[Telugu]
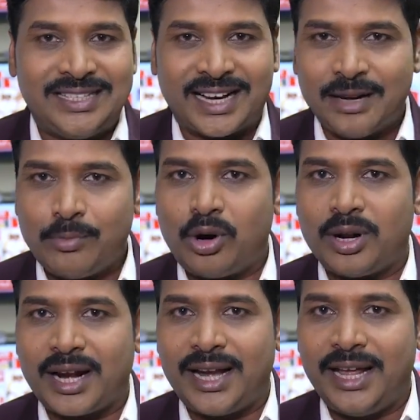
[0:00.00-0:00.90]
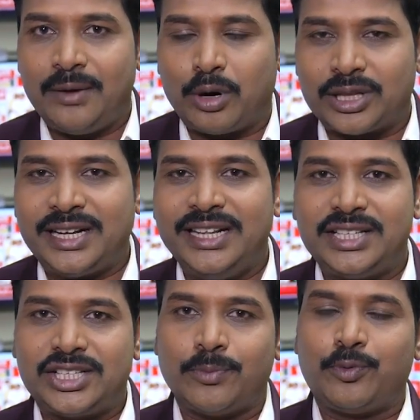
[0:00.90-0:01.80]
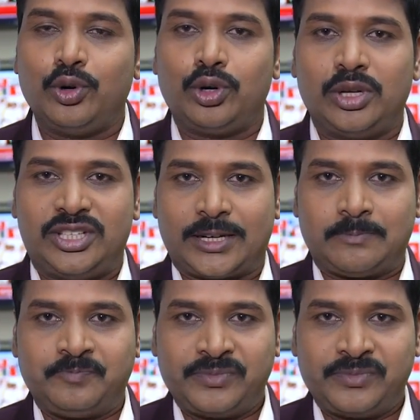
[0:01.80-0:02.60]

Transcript: జగన్మోహన్ రెడ్డి మొదటి నుంచి చెప్పుకుంటూ వచ్చారు